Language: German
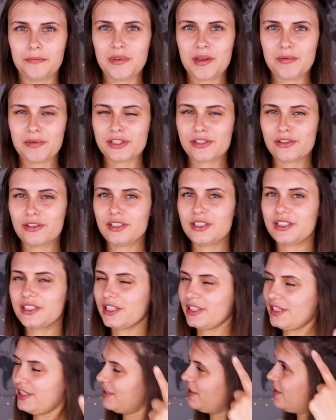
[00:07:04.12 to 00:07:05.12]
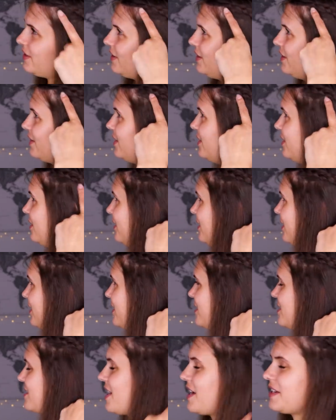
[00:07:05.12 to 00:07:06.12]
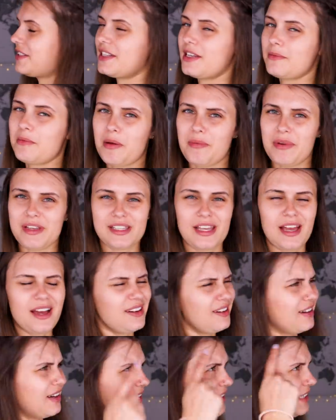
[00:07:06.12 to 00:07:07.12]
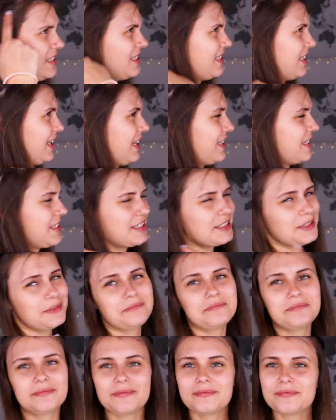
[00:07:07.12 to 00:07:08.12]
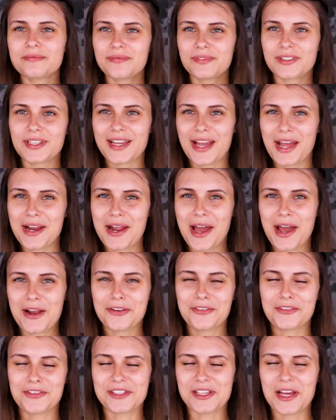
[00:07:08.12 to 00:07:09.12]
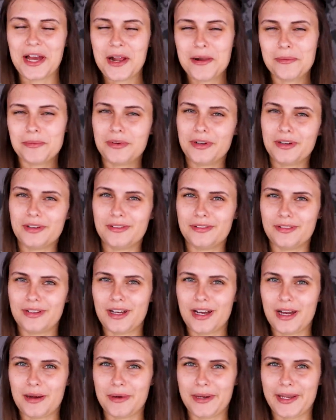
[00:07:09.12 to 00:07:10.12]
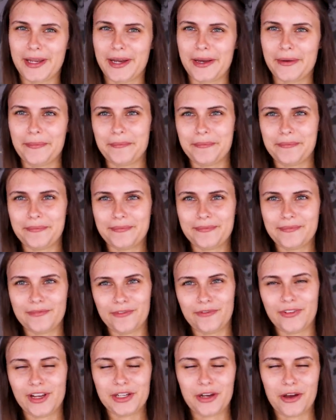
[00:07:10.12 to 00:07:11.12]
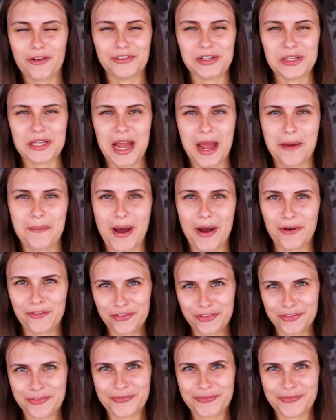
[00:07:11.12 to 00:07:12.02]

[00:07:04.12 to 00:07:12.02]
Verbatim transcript: Mir persönlich gelingt die linke Seite immer besser als die rechte. Keine Ahnung weshalb, aber ja, fällt hoffentlich keinem auf.